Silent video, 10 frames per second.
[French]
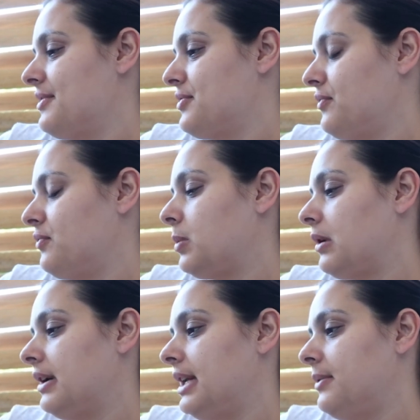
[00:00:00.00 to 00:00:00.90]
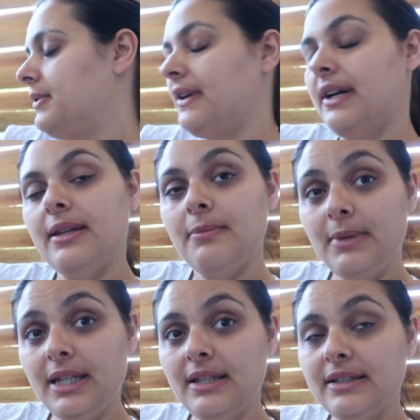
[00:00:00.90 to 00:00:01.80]
je vous prends, il est
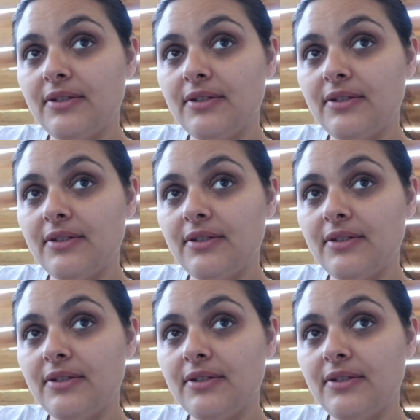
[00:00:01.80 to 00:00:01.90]
8h30,